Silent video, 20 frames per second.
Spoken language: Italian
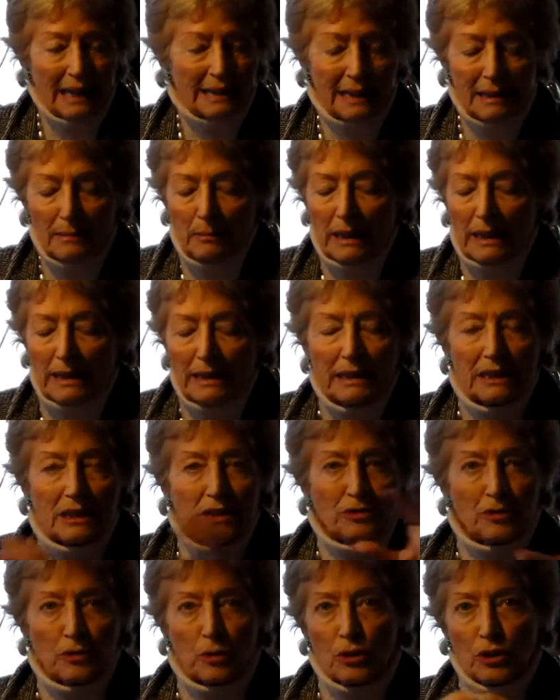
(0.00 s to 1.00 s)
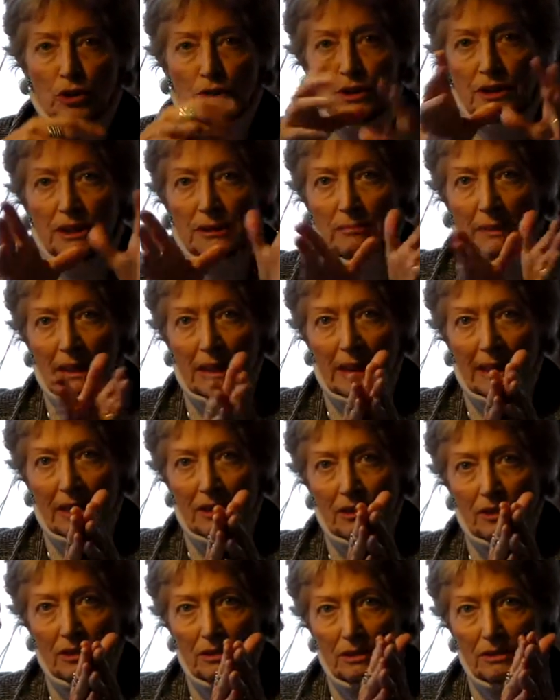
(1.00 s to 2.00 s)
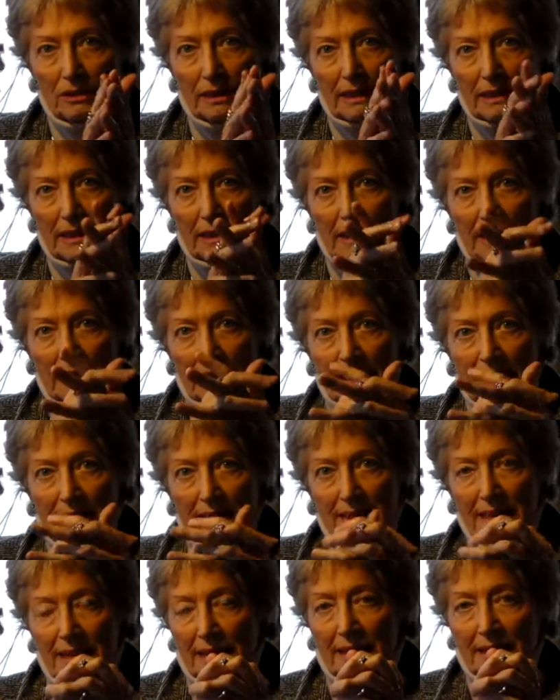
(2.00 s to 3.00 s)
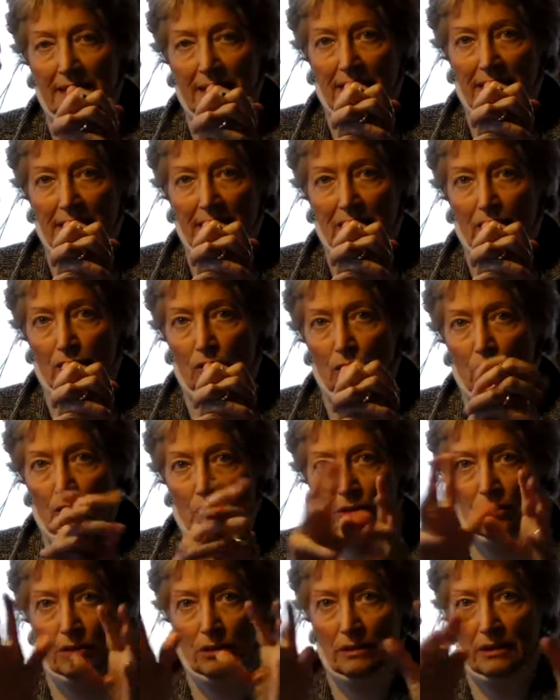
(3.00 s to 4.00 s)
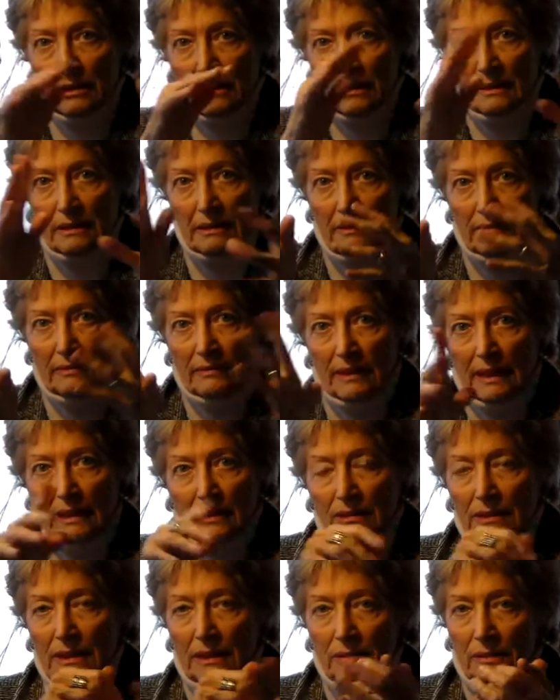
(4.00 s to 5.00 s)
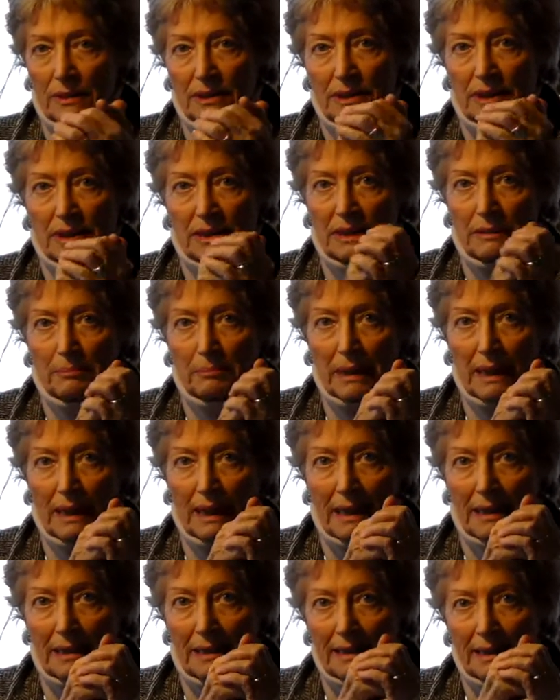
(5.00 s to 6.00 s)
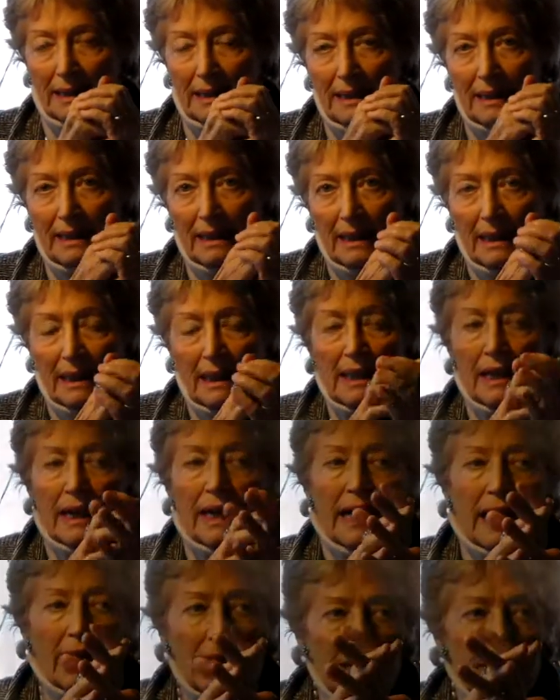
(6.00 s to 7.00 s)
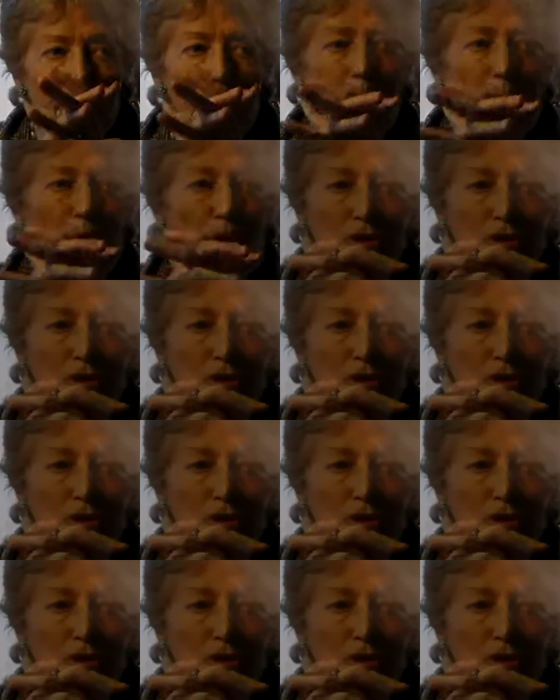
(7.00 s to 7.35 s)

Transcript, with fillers: altrimenti sfuggono di mano e i ragazzini tra di loro eh, vanno da qualsiasi parte e